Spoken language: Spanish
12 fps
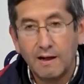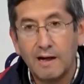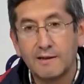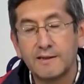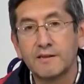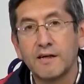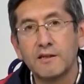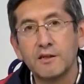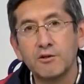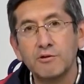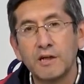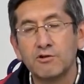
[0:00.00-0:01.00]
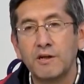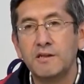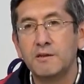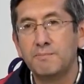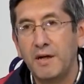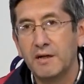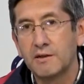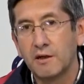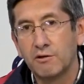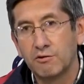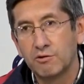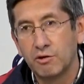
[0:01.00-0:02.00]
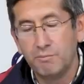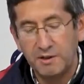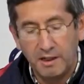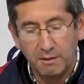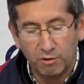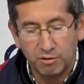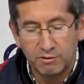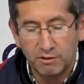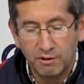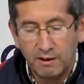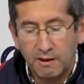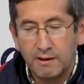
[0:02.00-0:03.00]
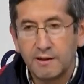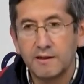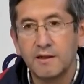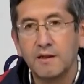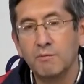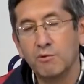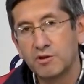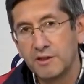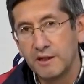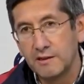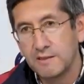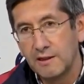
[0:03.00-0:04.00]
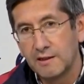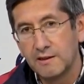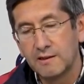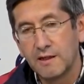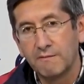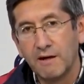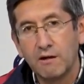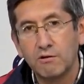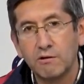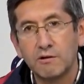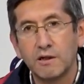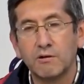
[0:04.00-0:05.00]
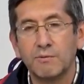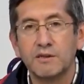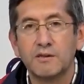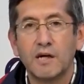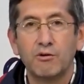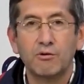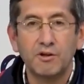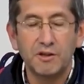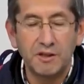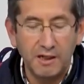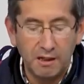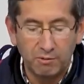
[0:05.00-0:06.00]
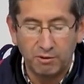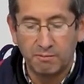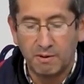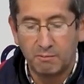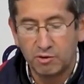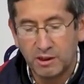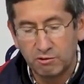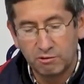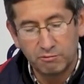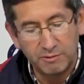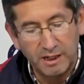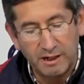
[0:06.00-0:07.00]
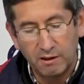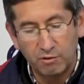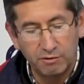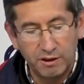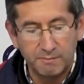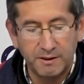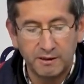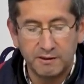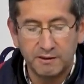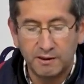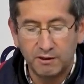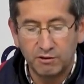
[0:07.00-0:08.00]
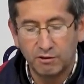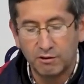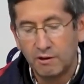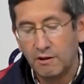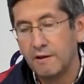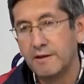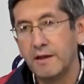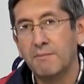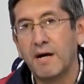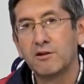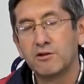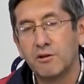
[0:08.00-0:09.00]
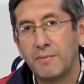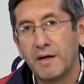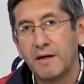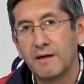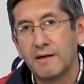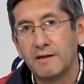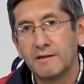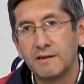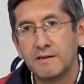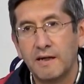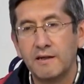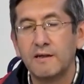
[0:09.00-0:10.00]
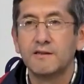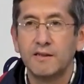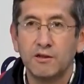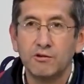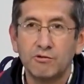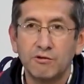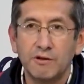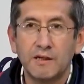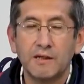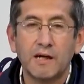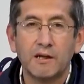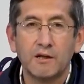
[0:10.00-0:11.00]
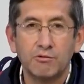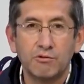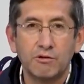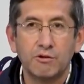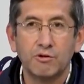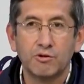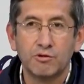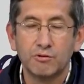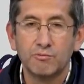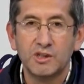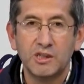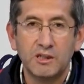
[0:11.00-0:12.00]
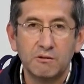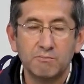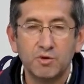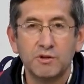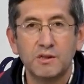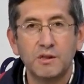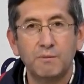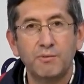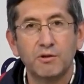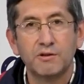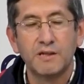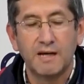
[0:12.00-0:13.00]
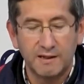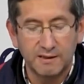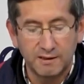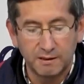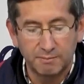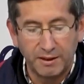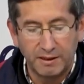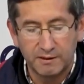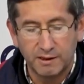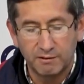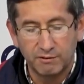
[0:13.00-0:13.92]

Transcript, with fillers: Al tratarse de una zona dispersa no nos olvidemos que tenemos tres días de trabajo que comenzaron hoy día y bueno, vamos a culminar el lunes 25 de marzo para garantizar el censo en cada uno de nuestros municipios de áreas dispersas.